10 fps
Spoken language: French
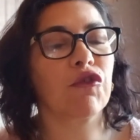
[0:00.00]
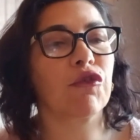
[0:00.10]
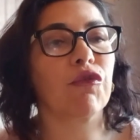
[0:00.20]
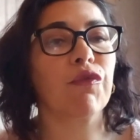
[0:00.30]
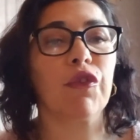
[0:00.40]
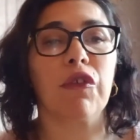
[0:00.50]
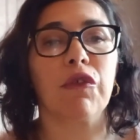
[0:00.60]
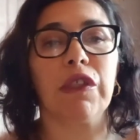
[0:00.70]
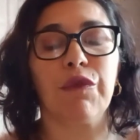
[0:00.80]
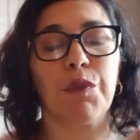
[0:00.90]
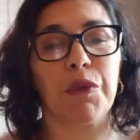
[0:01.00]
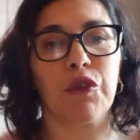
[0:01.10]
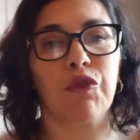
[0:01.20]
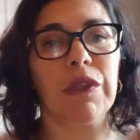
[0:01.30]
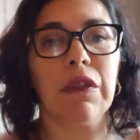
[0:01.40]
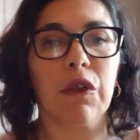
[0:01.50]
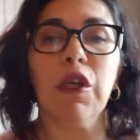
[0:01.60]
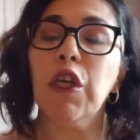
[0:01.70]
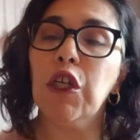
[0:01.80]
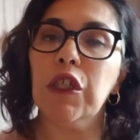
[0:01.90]
Je trouve que au niveau produit, euh,
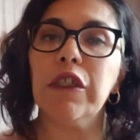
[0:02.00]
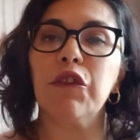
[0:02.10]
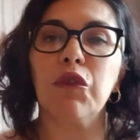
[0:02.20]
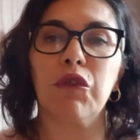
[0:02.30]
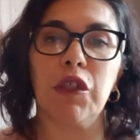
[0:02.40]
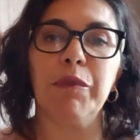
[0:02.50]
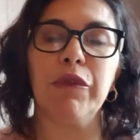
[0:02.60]
c'est